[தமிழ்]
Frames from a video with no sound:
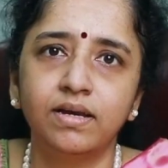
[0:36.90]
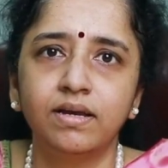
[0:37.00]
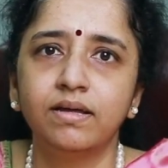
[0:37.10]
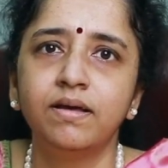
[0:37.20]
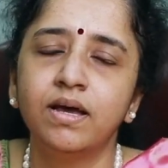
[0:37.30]

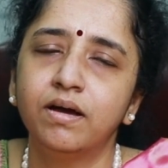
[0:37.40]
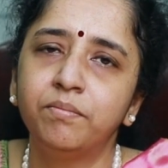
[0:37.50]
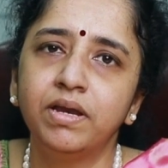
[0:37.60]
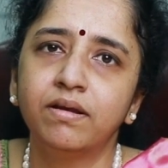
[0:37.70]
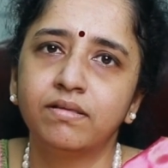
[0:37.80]
என்ன
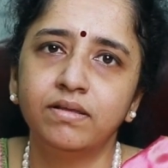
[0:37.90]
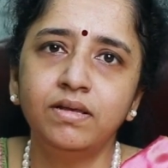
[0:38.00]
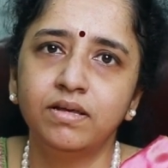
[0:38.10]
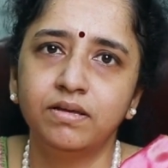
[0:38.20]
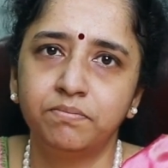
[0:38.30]
அப்படின்றது
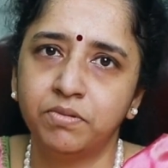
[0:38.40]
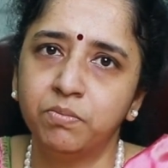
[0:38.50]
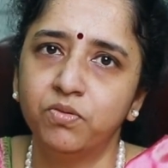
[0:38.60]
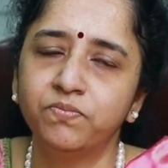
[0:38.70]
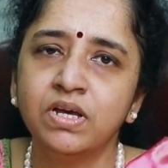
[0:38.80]

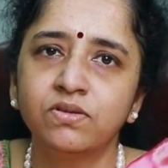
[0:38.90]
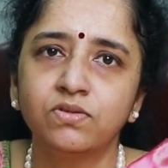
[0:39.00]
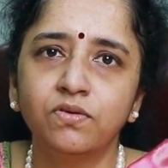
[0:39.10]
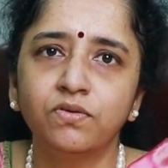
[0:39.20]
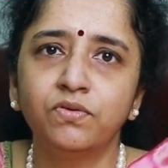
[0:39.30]
பார்ப்போம்
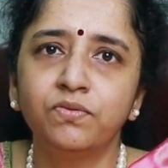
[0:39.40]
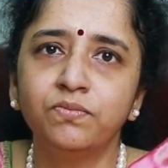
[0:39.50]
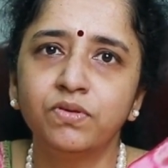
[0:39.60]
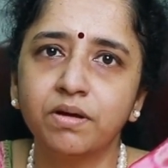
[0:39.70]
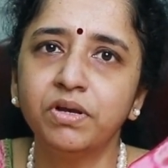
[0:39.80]
ஸோ
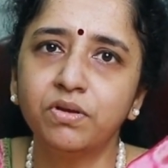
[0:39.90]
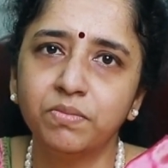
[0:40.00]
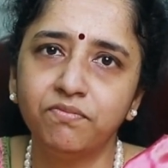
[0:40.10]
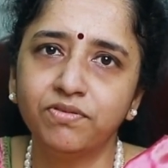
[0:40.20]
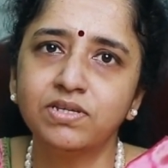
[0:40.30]
கம்மிங் டு
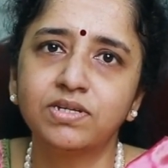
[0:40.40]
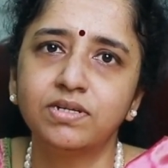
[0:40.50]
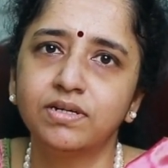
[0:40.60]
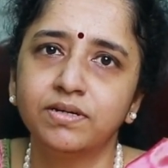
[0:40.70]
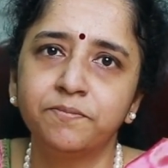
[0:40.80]
மை
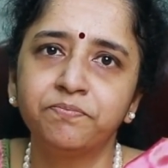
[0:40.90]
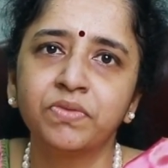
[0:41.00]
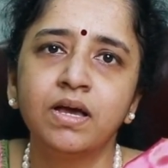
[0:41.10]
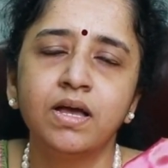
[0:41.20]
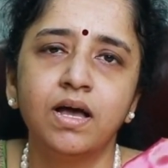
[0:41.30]
ஃபஸ்ட்டு
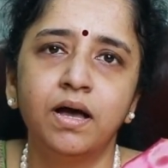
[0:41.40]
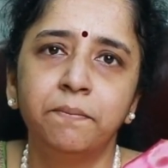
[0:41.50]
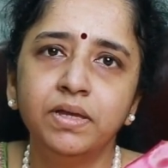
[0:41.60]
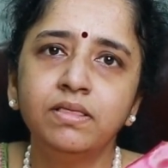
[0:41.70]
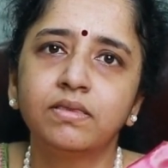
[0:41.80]

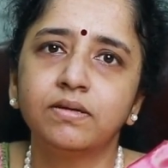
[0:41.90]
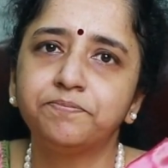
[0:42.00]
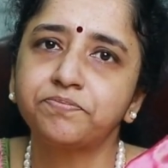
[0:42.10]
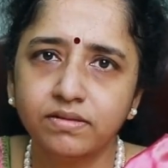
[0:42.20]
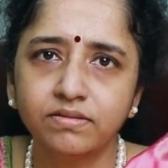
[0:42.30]
மெத்
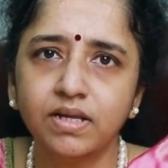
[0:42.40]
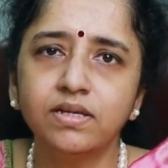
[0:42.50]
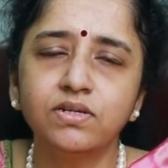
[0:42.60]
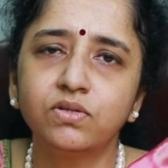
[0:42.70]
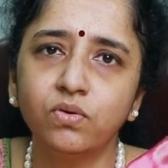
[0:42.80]

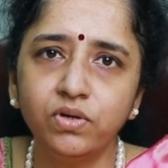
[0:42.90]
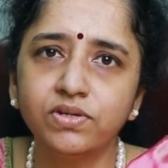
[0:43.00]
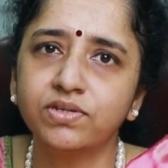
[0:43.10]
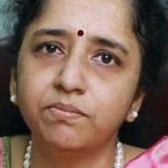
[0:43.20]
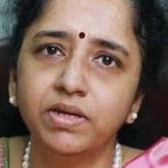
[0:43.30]
ஆஸ் ஐ டோல்
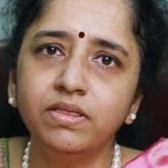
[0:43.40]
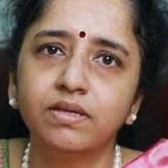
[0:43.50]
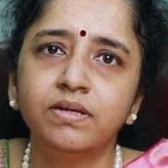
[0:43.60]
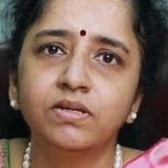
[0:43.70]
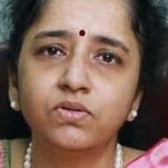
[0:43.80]
இட்ஸ் அ மித்
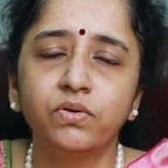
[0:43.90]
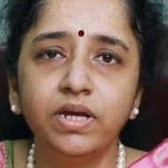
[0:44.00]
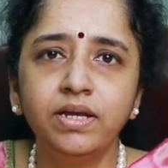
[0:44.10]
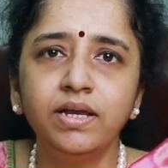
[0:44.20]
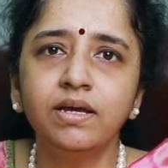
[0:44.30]
ஸோ
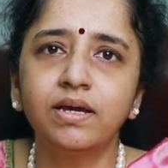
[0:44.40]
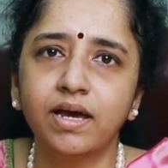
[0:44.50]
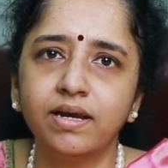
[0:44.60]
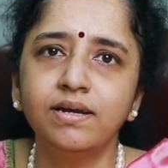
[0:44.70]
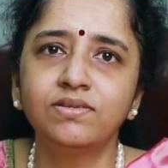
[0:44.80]
ஈட்டிங்
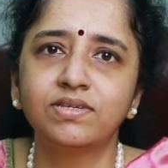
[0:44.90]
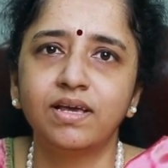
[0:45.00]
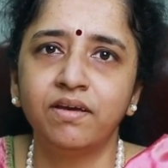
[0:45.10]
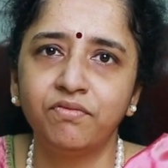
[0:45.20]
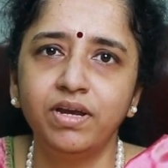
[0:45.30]
கேரட்ஸ்
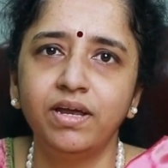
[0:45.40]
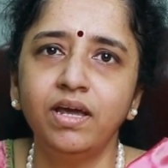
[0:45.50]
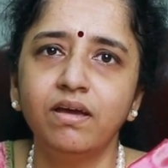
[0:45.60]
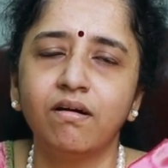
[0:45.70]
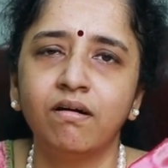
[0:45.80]
எவ்ரிடே
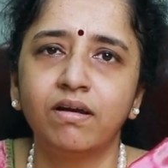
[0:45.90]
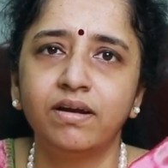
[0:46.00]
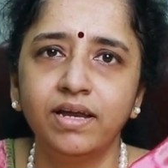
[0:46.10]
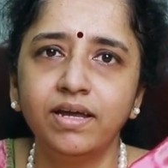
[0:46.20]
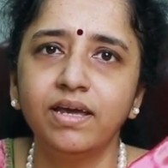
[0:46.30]
ஆர்
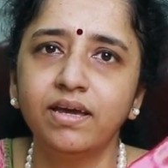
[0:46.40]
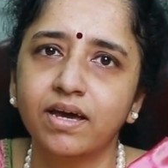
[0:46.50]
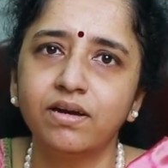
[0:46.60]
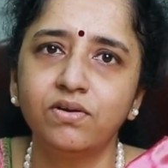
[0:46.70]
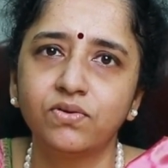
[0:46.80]
ட்ரிங்கிங்
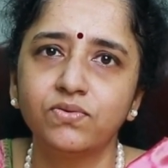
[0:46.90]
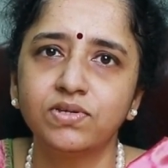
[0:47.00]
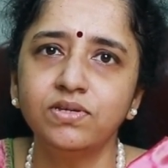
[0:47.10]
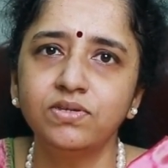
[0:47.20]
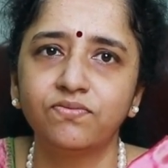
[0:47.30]
கேரட்
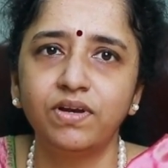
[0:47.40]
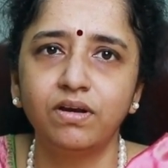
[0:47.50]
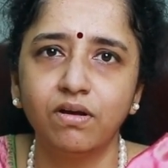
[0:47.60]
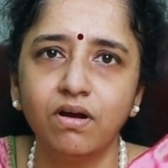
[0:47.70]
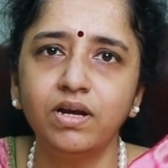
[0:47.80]
ஜூஸஸ்
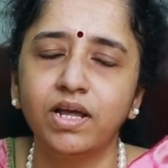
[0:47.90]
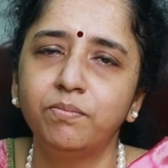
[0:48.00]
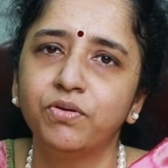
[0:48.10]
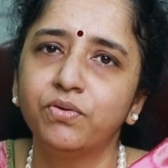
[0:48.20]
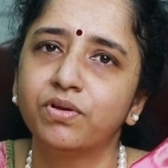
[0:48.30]
வில் நாட்
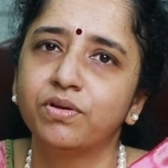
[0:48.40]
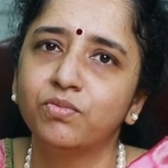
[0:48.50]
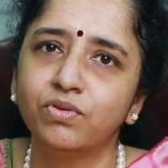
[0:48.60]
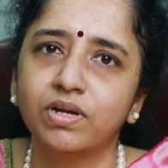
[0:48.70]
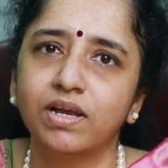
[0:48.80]
ஹெல்ப் யூ டு
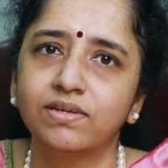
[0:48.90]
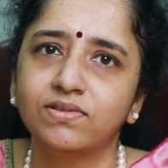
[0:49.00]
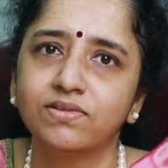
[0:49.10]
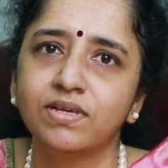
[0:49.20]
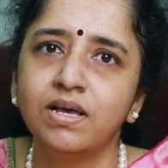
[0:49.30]
ரிமூவ் த
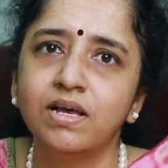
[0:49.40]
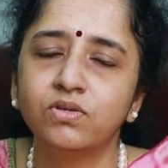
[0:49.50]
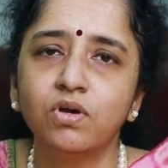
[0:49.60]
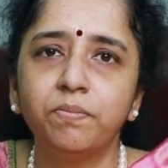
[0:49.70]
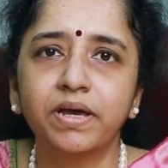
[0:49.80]
கிளாஸஸ்
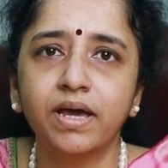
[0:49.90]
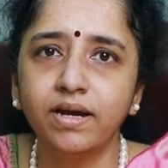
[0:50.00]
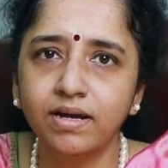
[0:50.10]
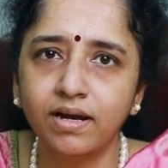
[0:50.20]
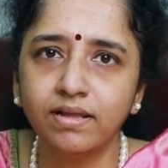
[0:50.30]
ஸோ அப்போ
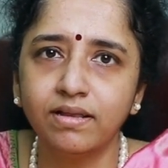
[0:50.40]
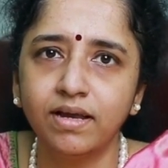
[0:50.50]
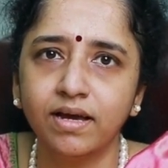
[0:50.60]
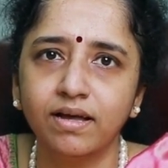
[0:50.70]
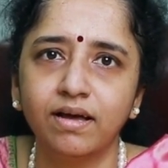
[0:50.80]
கேரட் நல்லது
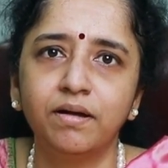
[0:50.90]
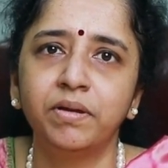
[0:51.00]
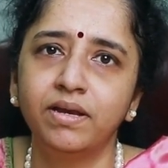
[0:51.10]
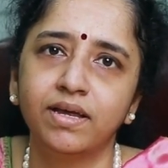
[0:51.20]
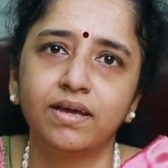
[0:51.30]
இல்லையா
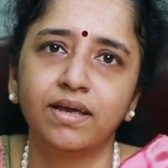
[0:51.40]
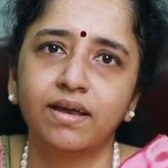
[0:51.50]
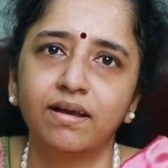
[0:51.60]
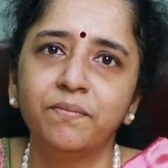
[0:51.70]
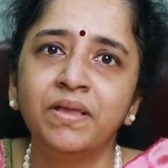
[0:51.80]
அப்படின்னு நீங்கள்
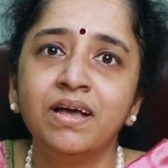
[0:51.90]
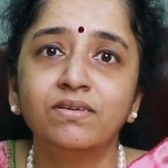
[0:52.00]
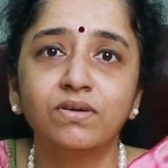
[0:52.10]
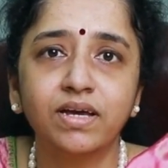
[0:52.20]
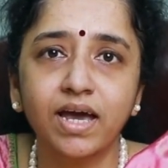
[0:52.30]
கேட்கலாம்
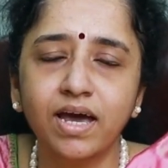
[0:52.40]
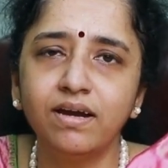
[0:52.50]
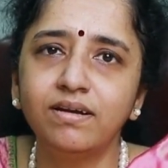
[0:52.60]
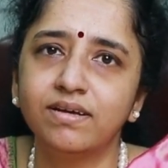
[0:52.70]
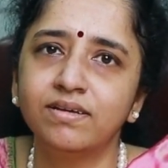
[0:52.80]
ஸோ
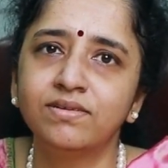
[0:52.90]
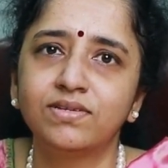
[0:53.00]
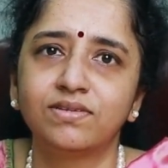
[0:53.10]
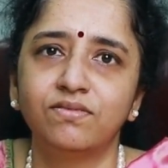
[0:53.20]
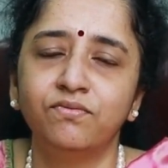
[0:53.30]
கேரட் இஸ்
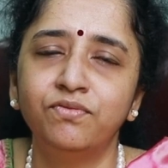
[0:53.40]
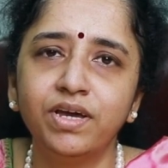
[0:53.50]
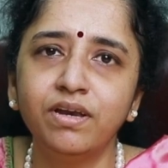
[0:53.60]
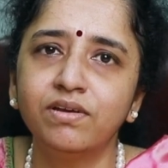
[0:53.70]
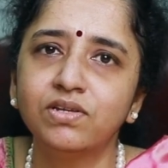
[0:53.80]

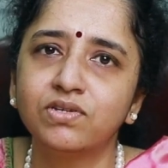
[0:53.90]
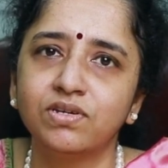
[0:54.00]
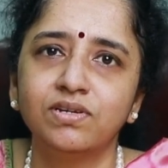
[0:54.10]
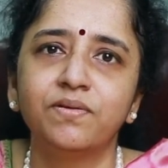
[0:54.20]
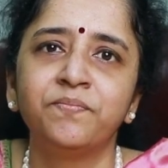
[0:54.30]
வெரி ரிச்
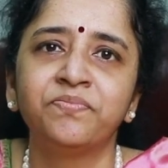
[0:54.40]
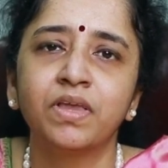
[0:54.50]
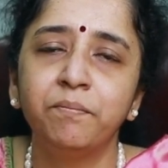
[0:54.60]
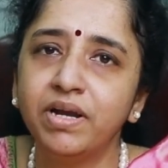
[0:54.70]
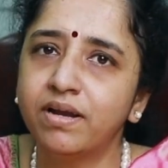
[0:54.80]
இன்
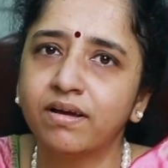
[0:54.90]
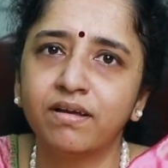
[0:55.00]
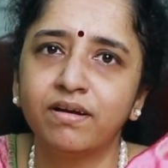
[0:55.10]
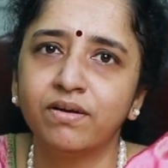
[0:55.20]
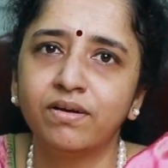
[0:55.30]
பீட்டா
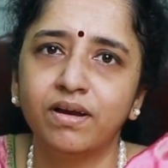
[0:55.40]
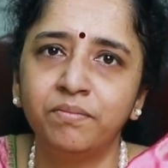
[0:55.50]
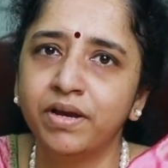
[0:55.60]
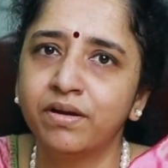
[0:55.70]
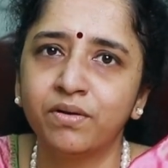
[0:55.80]
கெரட்டன்
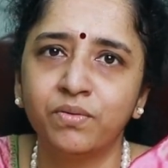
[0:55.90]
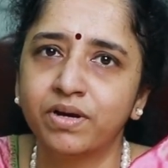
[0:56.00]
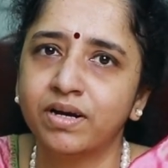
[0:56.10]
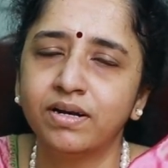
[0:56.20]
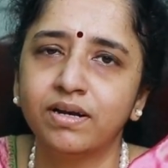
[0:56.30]
அப்படின்ற
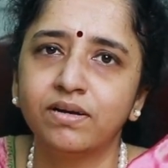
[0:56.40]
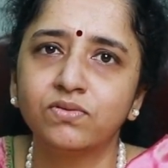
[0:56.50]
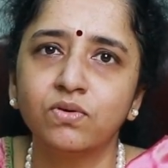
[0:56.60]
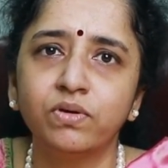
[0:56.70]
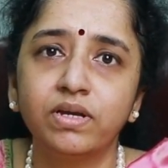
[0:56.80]
ஒரு கண்டென்ட்
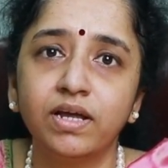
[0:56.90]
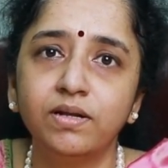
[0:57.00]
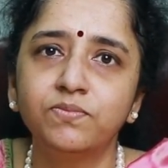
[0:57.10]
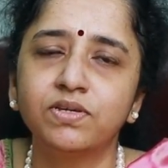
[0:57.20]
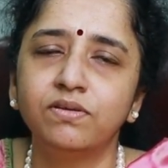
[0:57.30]
ஸோ இட்
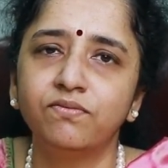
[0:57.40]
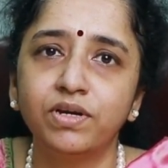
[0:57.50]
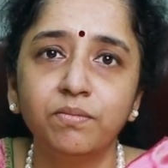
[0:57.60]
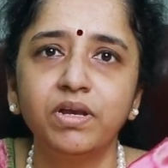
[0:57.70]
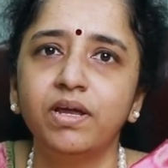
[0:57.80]
ஹெல்ப்ஸ் இன்
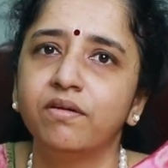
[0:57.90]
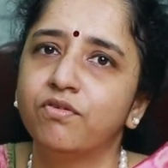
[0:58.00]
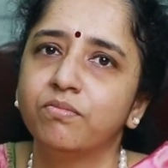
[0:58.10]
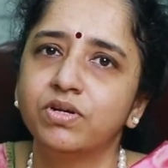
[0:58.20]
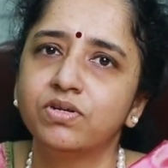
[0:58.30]
விட்டமின் ஏ
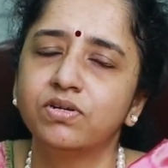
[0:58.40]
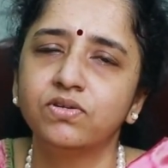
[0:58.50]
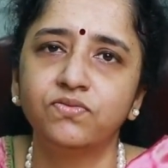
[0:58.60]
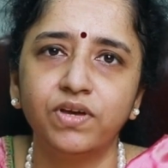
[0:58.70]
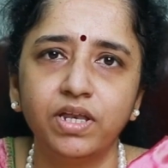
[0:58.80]
ஃபார்மேஷன் இட்
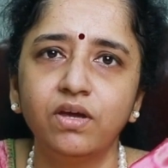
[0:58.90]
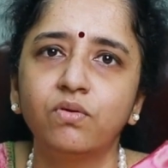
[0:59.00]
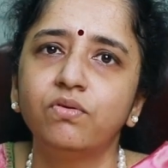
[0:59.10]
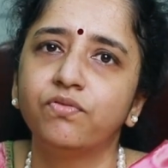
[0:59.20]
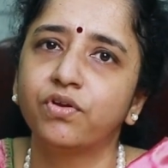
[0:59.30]
இஸ் வெரி
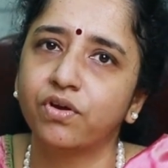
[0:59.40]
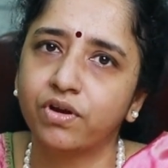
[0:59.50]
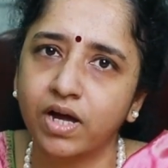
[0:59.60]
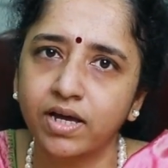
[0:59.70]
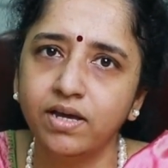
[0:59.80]
குட் ஃபார்
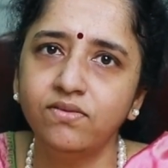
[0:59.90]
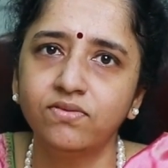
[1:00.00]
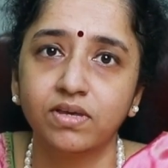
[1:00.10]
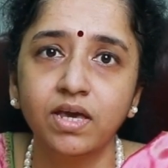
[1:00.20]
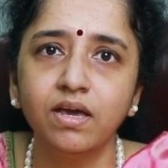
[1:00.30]
யுவர்
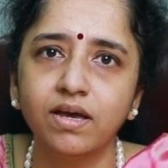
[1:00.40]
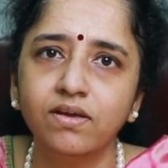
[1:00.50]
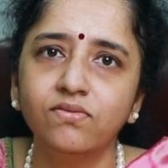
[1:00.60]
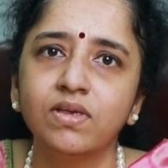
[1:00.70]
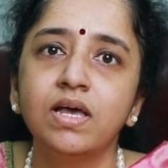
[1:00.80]
ஐஸ் ஏன்
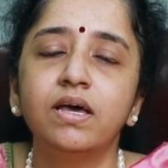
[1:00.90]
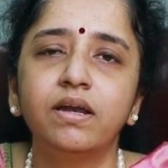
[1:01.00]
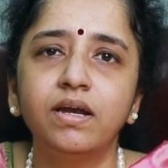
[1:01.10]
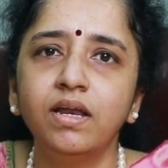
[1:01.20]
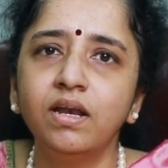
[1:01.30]
ஐஸ்
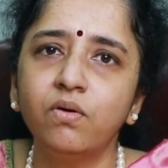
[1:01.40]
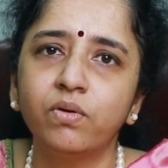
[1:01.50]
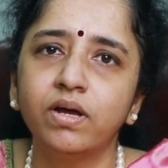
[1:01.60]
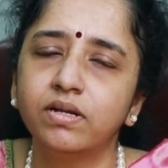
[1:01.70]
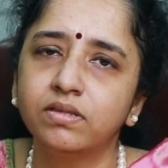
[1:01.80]

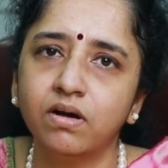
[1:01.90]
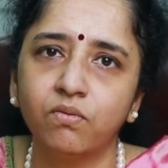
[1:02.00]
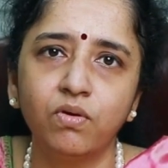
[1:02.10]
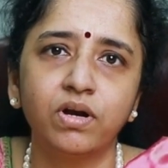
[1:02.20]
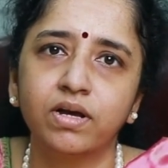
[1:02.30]
ரெட்டினாவோட ஹெல்த்தை
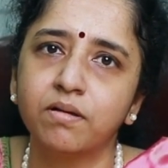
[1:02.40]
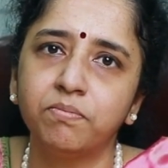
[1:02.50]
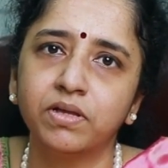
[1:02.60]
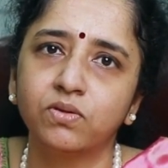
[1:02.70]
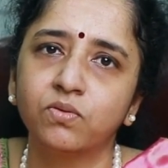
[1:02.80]
அவ்வளோ அழகாக
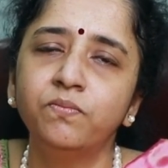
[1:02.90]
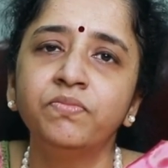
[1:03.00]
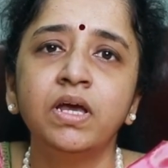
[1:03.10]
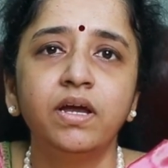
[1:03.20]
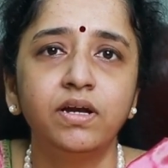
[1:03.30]
பார்த்துக்கும்
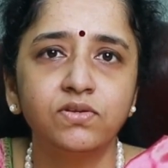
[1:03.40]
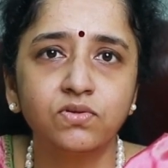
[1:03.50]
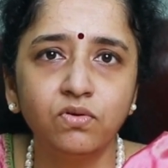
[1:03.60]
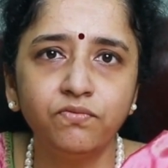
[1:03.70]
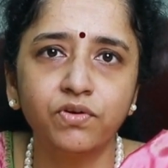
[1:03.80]
இட் இஸ் குட்